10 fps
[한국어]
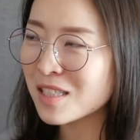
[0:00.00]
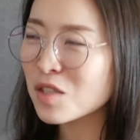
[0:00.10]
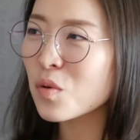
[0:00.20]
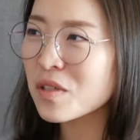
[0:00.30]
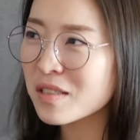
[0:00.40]

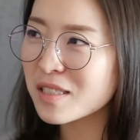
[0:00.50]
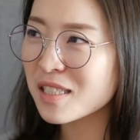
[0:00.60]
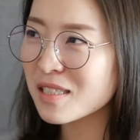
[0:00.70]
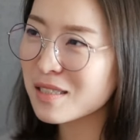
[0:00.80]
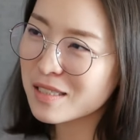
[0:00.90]

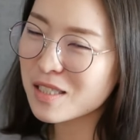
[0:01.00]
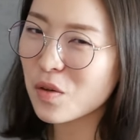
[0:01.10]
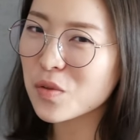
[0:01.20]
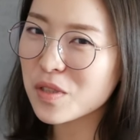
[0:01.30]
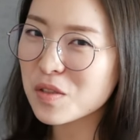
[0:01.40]
특권의식의
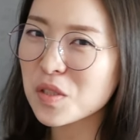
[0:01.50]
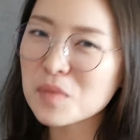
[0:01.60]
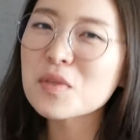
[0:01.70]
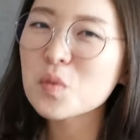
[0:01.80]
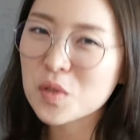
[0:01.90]
어떤 그런
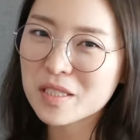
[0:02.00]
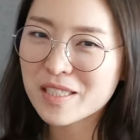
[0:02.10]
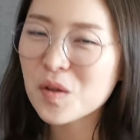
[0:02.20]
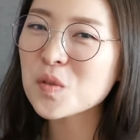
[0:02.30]
심리도식을